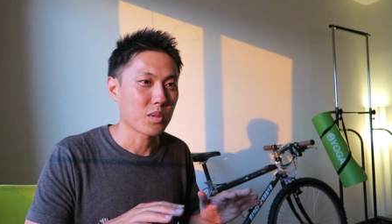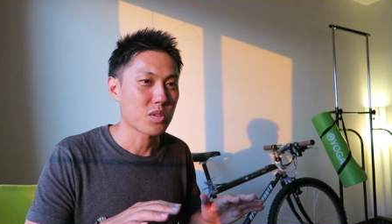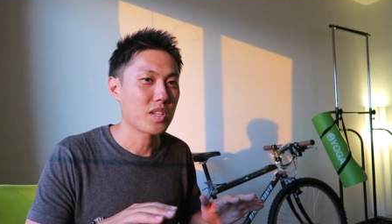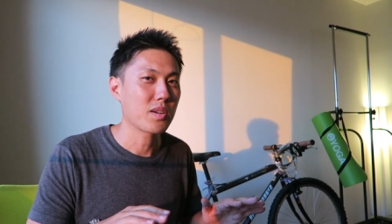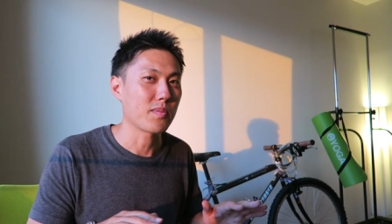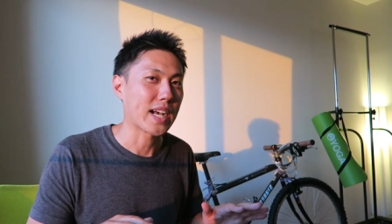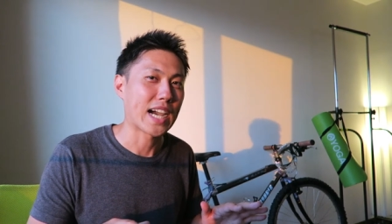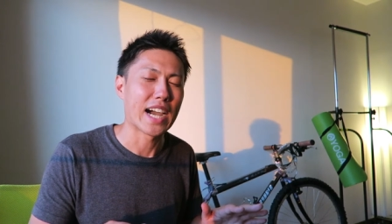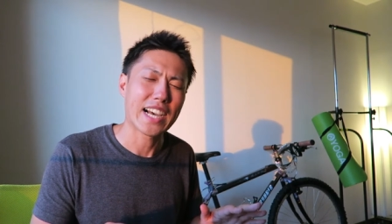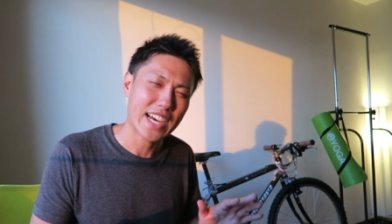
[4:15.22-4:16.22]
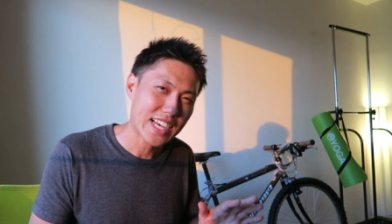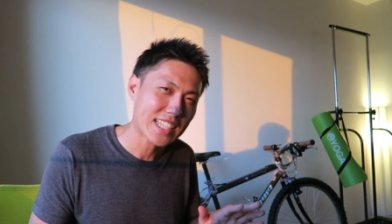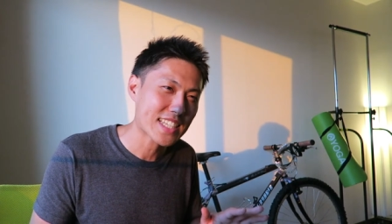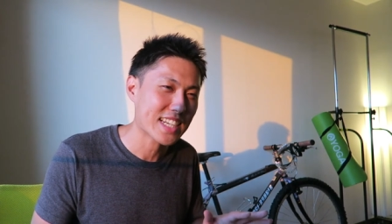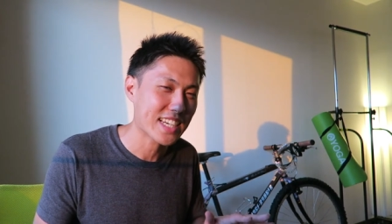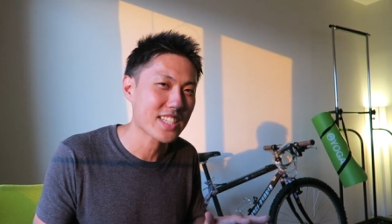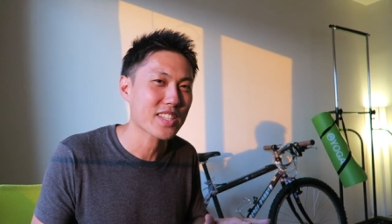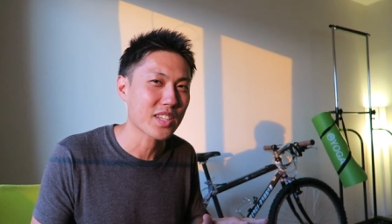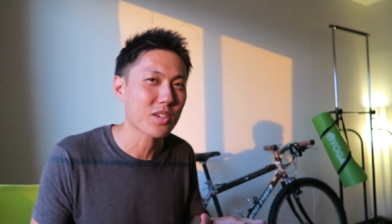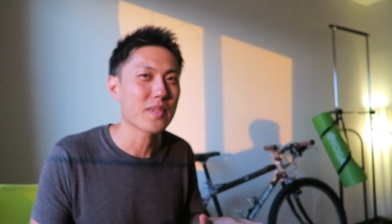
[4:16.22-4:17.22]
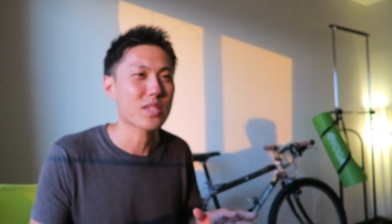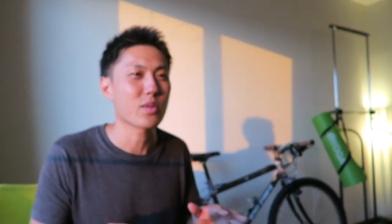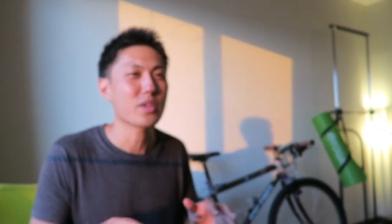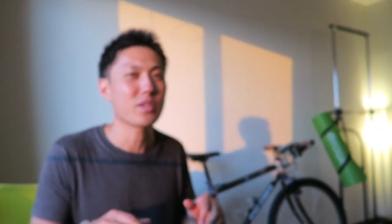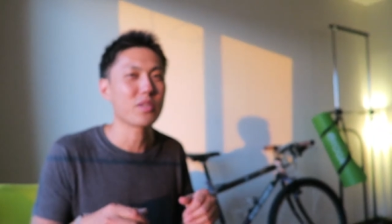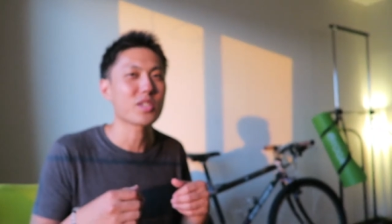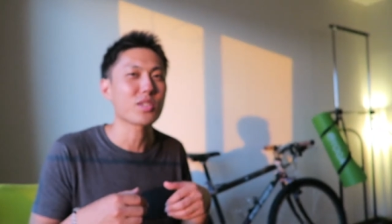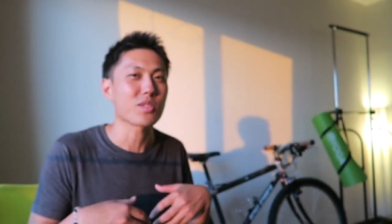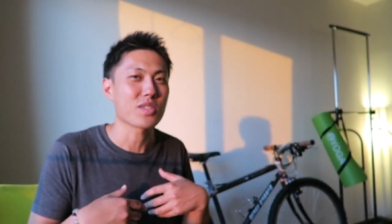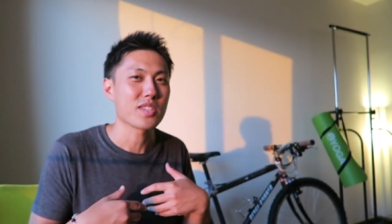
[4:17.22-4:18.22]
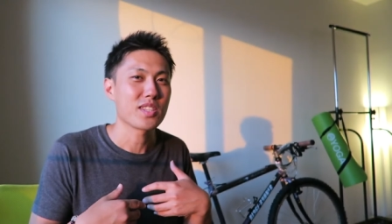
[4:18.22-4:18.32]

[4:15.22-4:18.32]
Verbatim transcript: としての、まあ、考え方じゃないですけど、まあ、そういうのをちょっと